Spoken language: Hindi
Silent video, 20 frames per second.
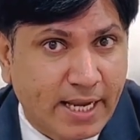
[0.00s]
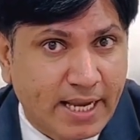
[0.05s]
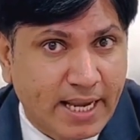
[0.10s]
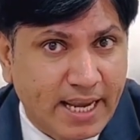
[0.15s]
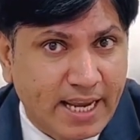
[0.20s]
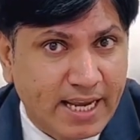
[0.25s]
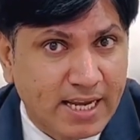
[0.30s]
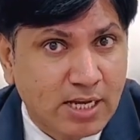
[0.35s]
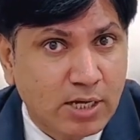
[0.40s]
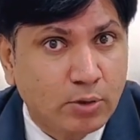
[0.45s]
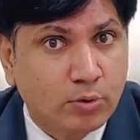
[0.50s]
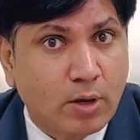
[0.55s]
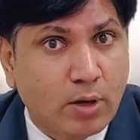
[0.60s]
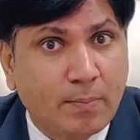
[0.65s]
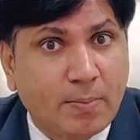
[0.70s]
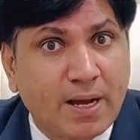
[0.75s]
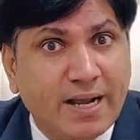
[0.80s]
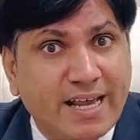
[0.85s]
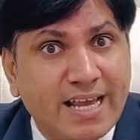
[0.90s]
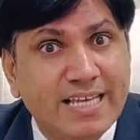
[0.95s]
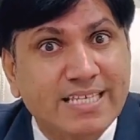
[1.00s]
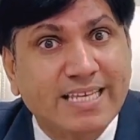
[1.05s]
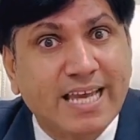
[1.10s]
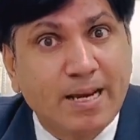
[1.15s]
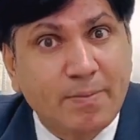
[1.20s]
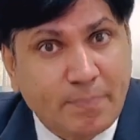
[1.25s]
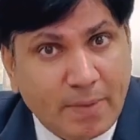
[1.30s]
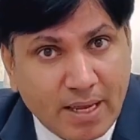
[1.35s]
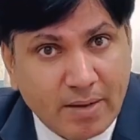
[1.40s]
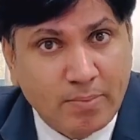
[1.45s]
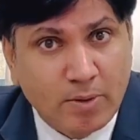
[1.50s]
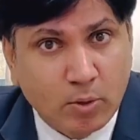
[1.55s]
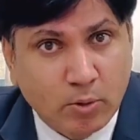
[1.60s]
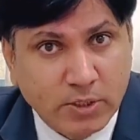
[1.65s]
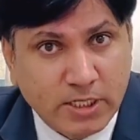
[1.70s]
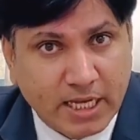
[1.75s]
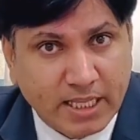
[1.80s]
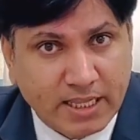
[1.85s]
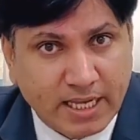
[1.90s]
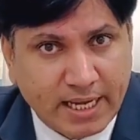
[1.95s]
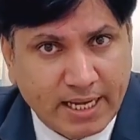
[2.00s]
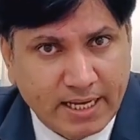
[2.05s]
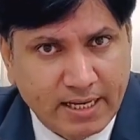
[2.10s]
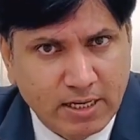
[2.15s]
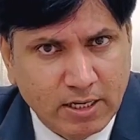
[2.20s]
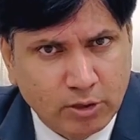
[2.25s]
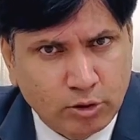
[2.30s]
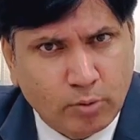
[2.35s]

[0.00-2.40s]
जाएंगी तो आपका केस एनपीए में हो जाता है